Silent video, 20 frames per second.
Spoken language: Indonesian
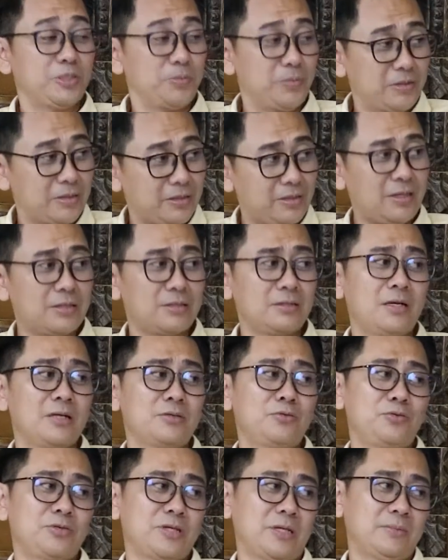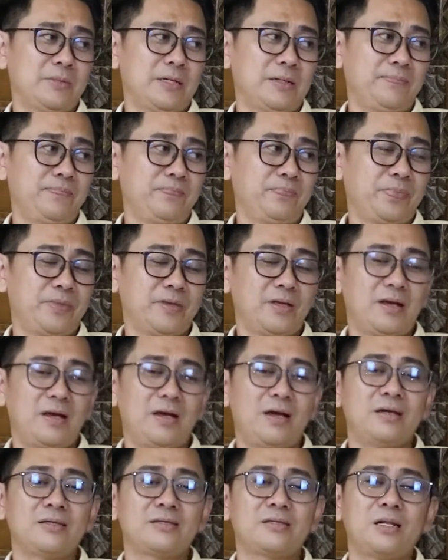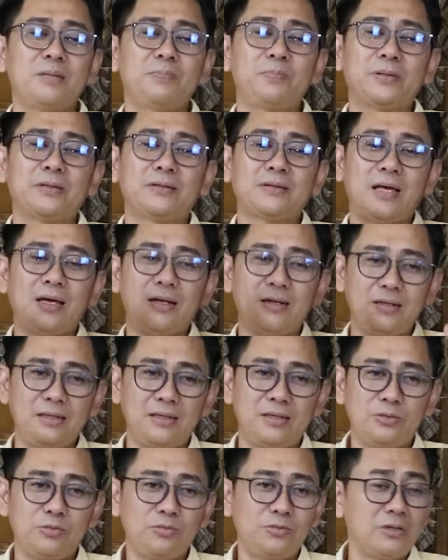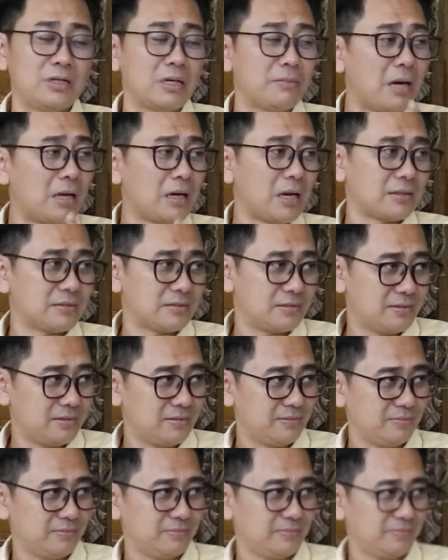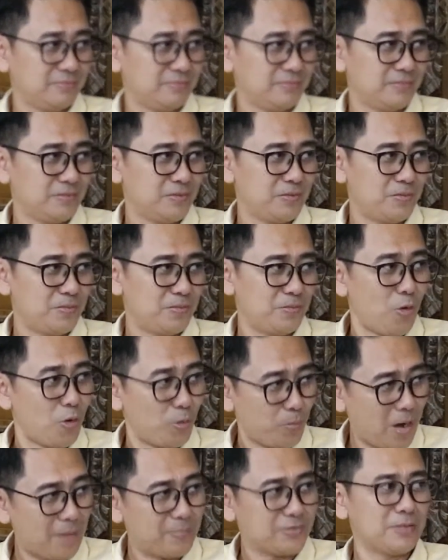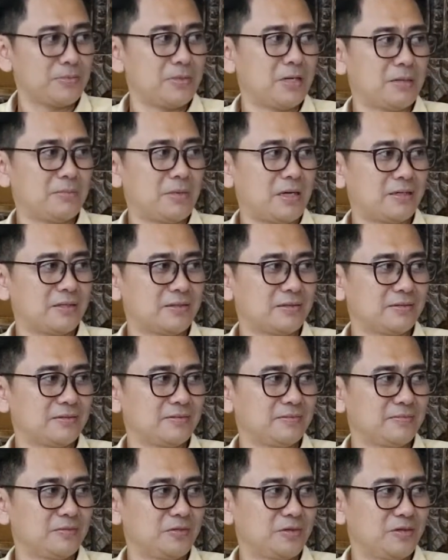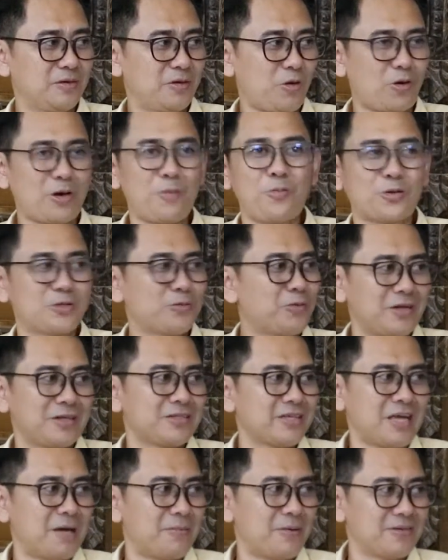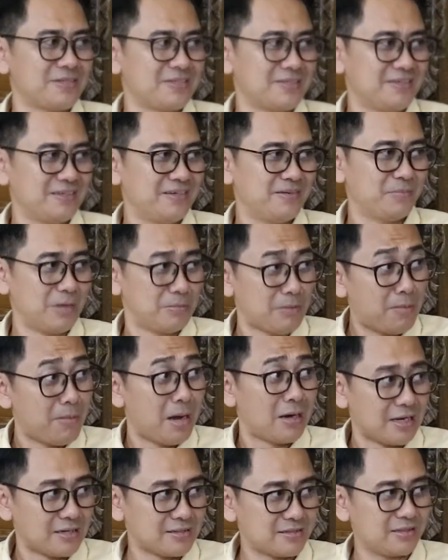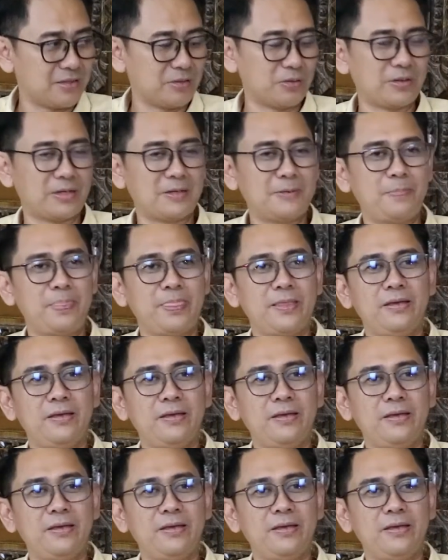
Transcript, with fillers: sebenarnya nggak nggak susah mbak hmm. hmm. asal petani itu tidak malas hmm, hmm. mohon maaf saya bilang malas orang proses pada saya nggak malas sih memang malas gitu hmm. kan